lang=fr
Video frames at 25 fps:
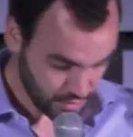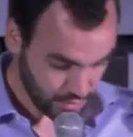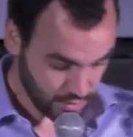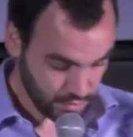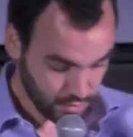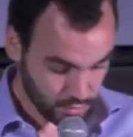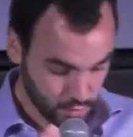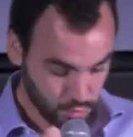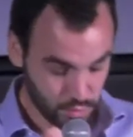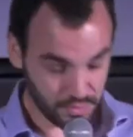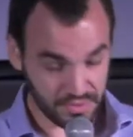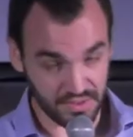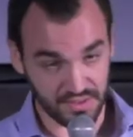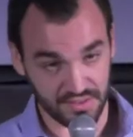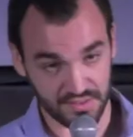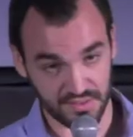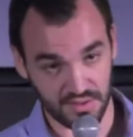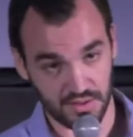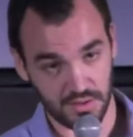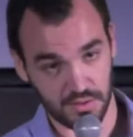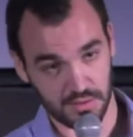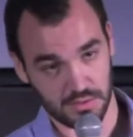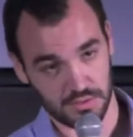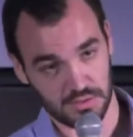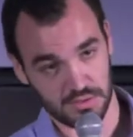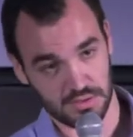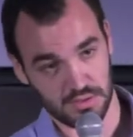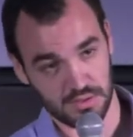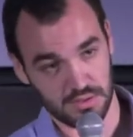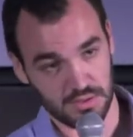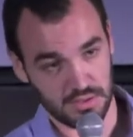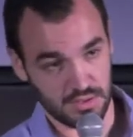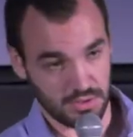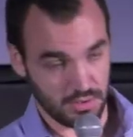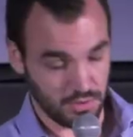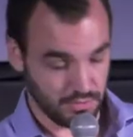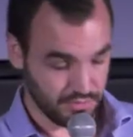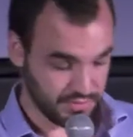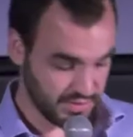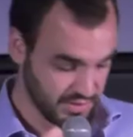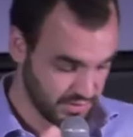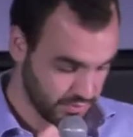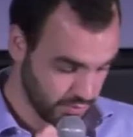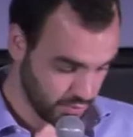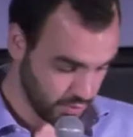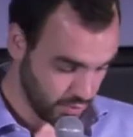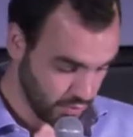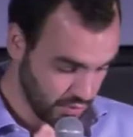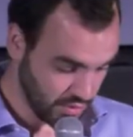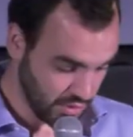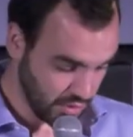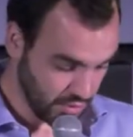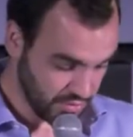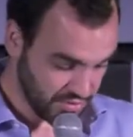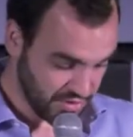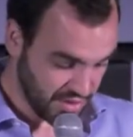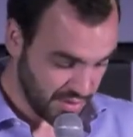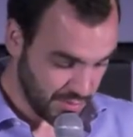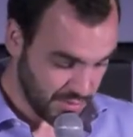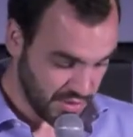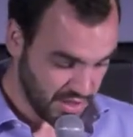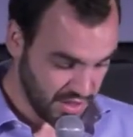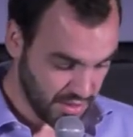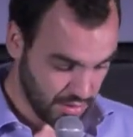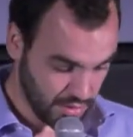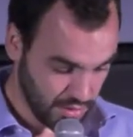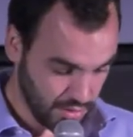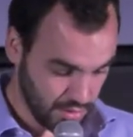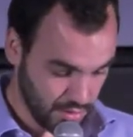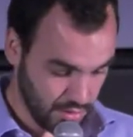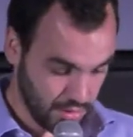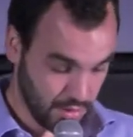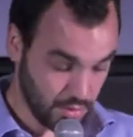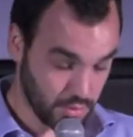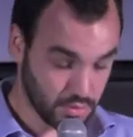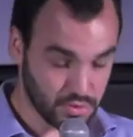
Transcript: Suite à ça, en fait, on a entamé, euh, alors